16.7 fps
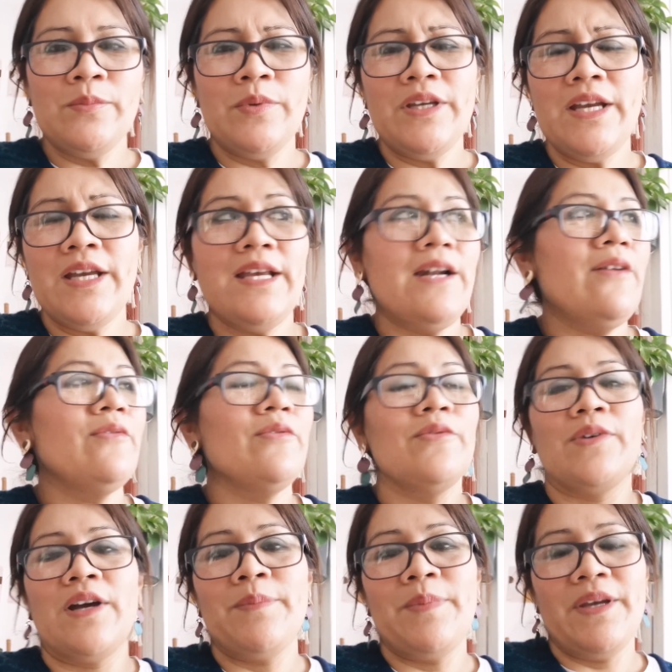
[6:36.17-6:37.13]
Voy a ir a un
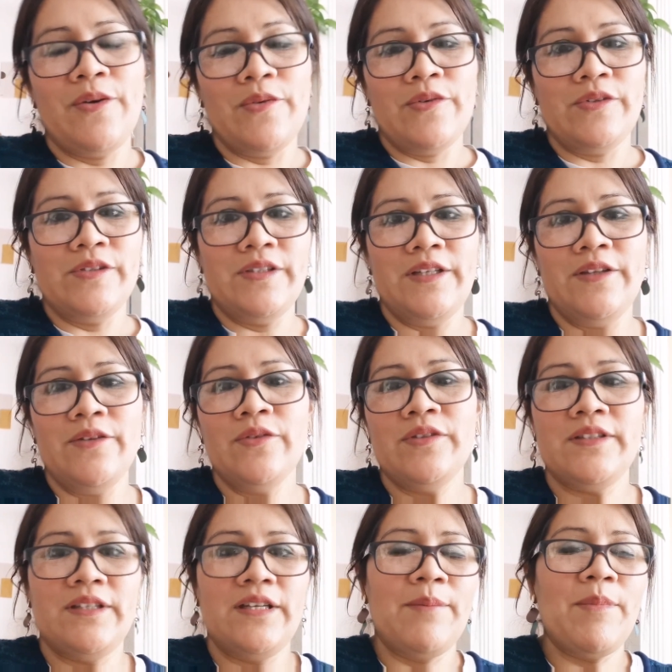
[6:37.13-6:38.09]
lugar bien conocido,
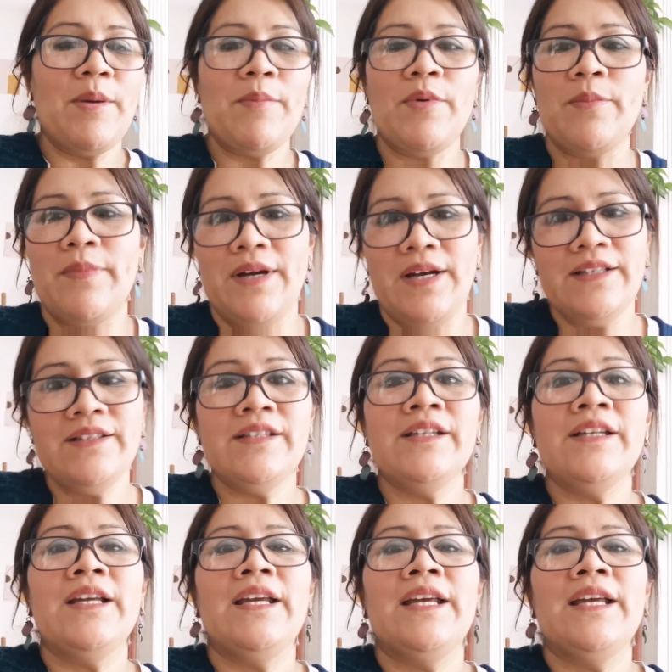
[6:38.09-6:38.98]
se llama Momat